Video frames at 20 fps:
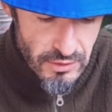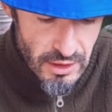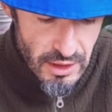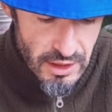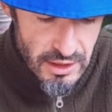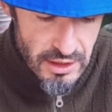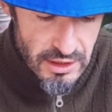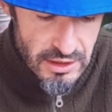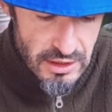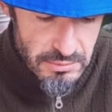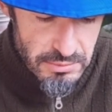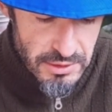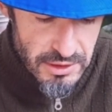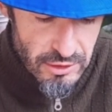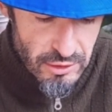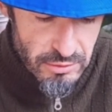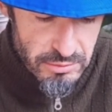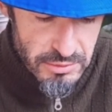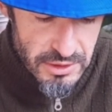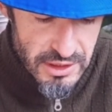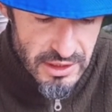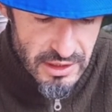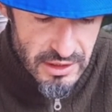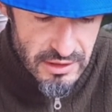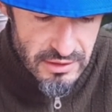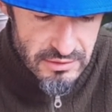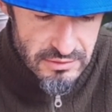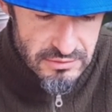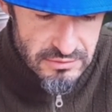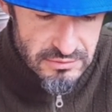En este predomina
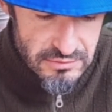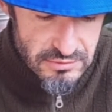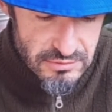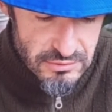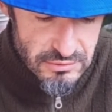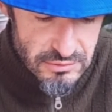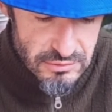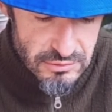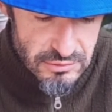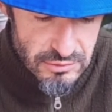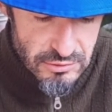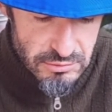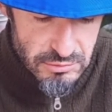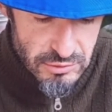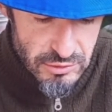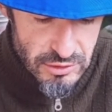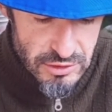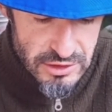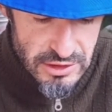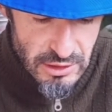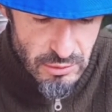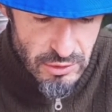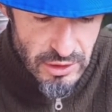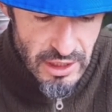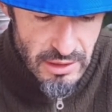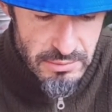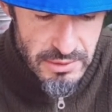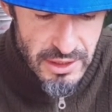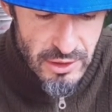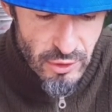como el sabor
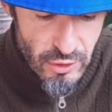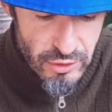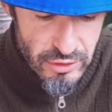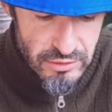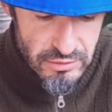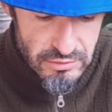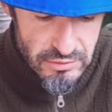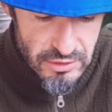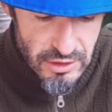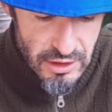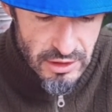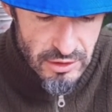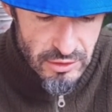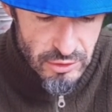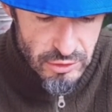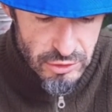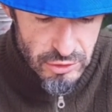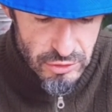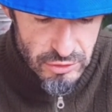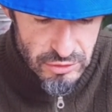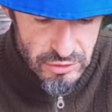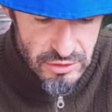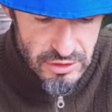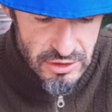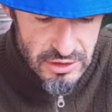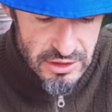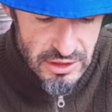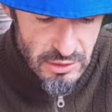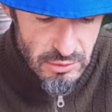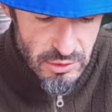a melón y en el otro
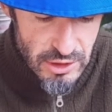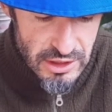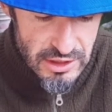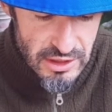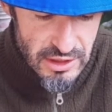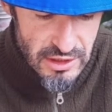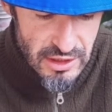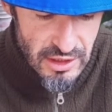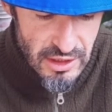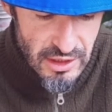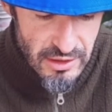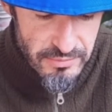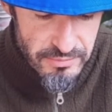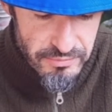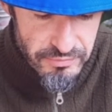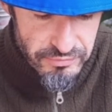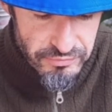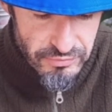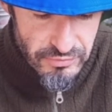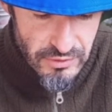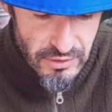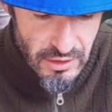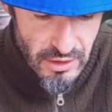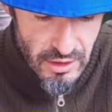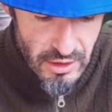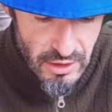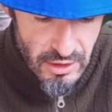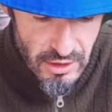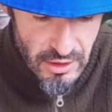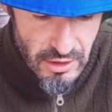el sabor a sandía.
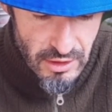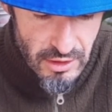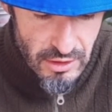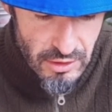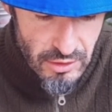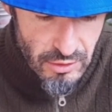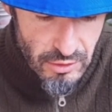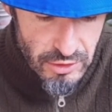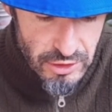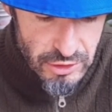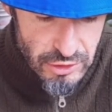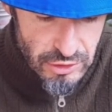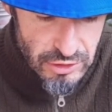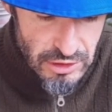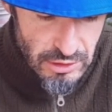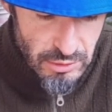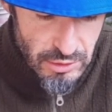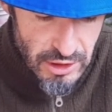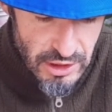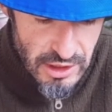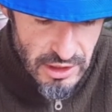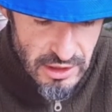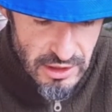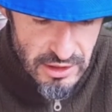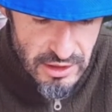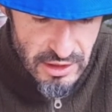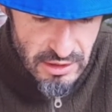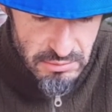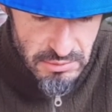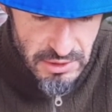Con esos sabores que le
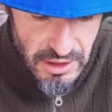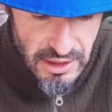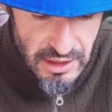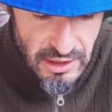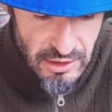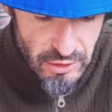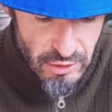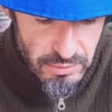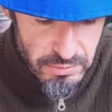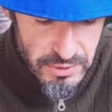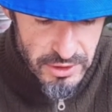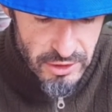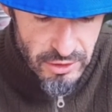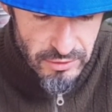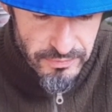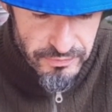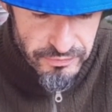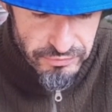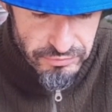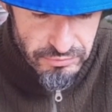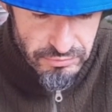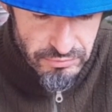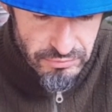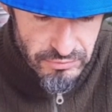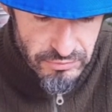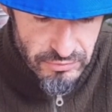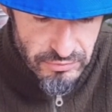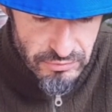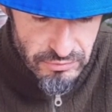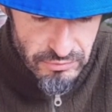dije mezclados, pero
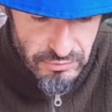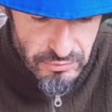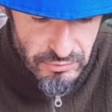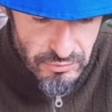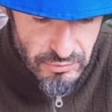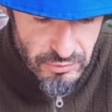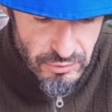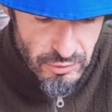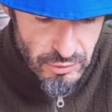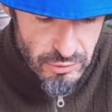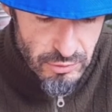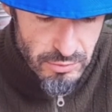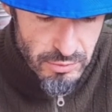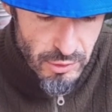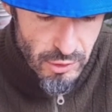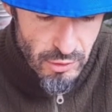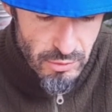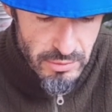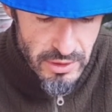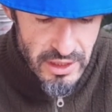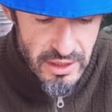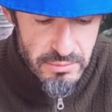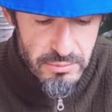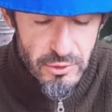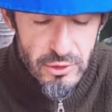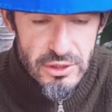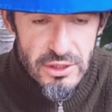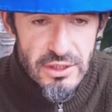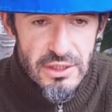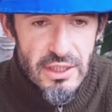con un poco más de
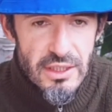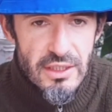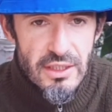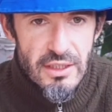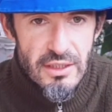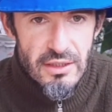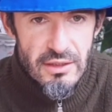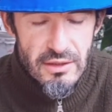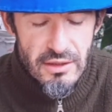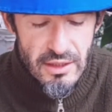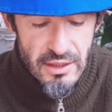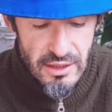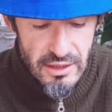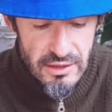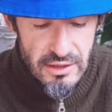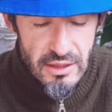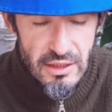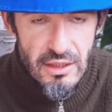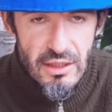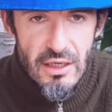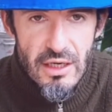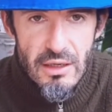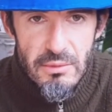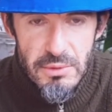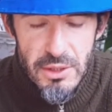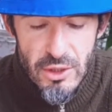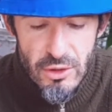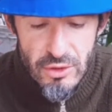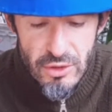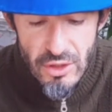porcentaje en este a
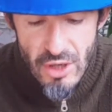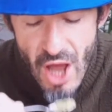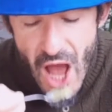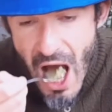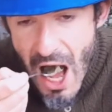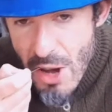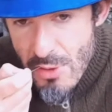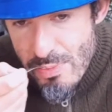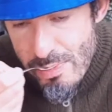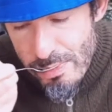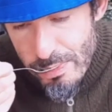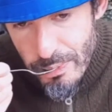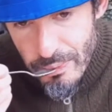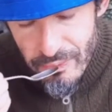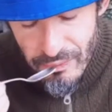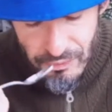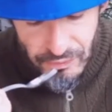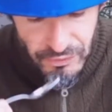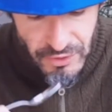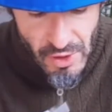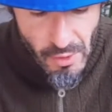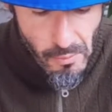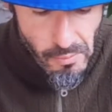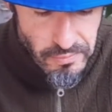melón. Mm.